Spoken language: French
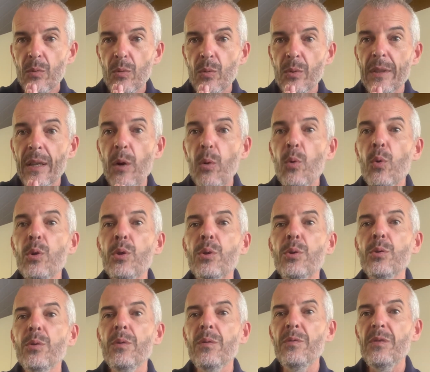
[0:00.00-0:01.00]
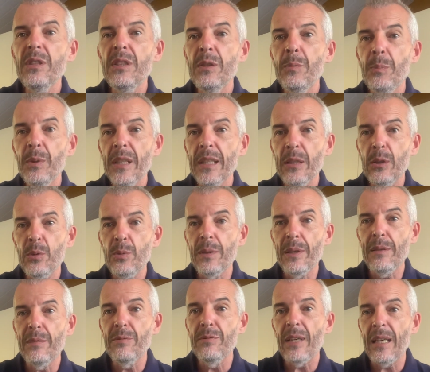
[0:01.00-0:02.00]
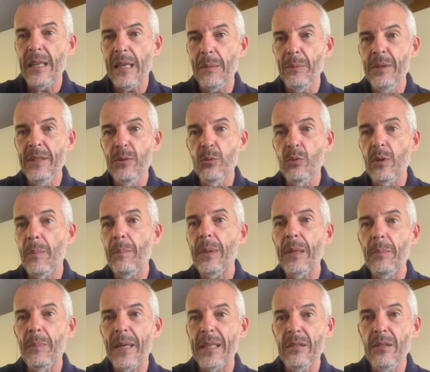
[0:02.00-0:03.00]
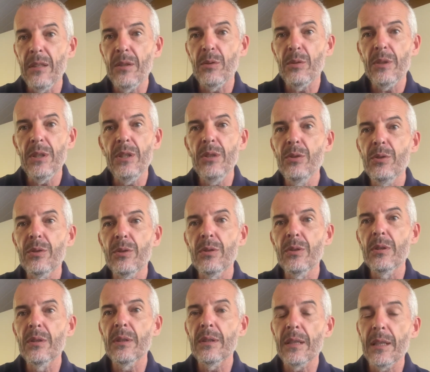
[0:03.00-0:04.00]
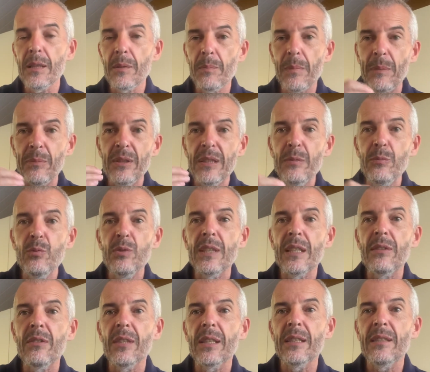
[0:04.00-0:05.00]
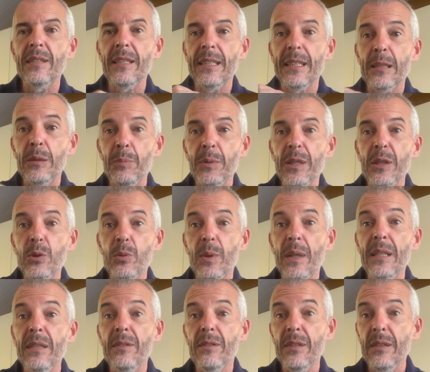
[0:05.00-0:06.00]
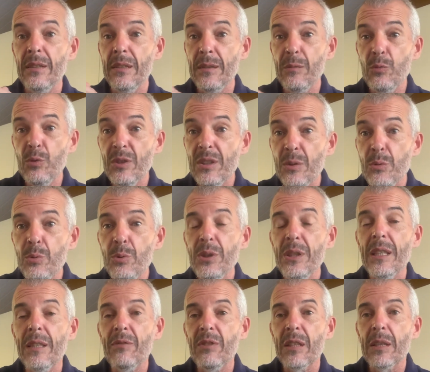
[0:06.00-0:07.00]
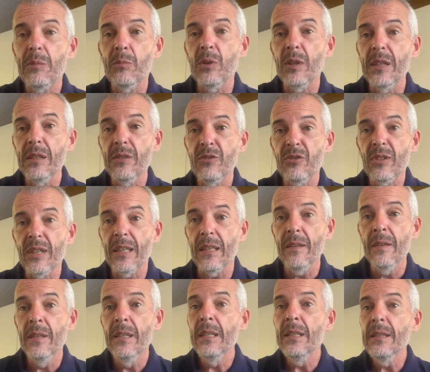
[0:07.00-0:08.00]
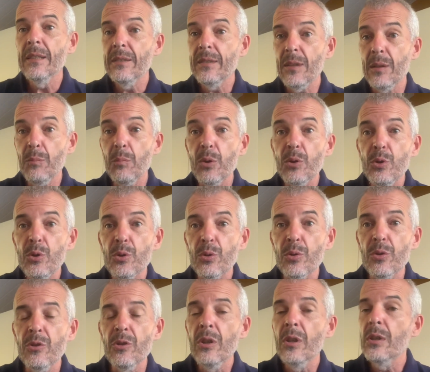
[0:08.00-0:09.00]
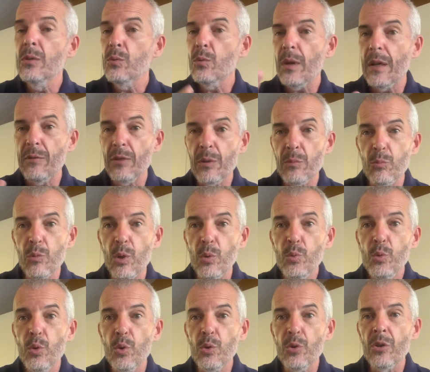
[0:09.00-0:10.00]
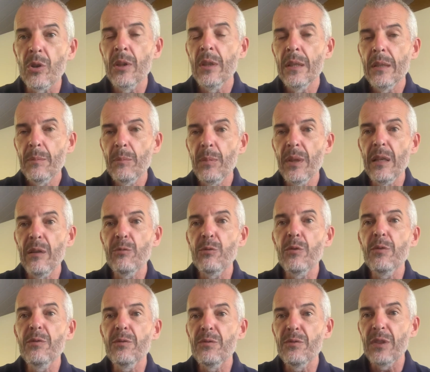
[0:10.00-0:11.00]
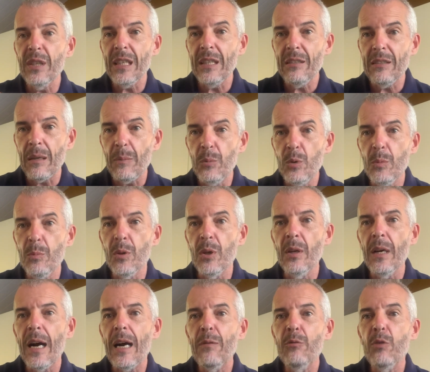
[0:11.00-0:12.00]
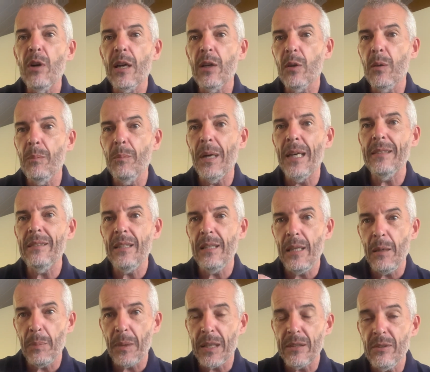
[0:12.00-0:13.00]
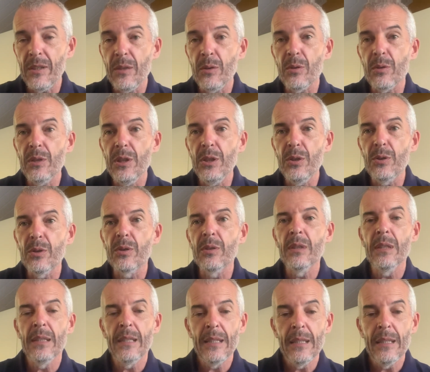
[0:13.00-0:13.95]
On n'a aucune vie spirituelle valable si on n'a pas de pratique religieuse. même si vous vous intéressez à la spiritualité, si vous étudiez avec moi, etc., c'est une bonne chose, avec moi ou d'autres, mais il faut véritablement avoir comme base les pratiques religieuses.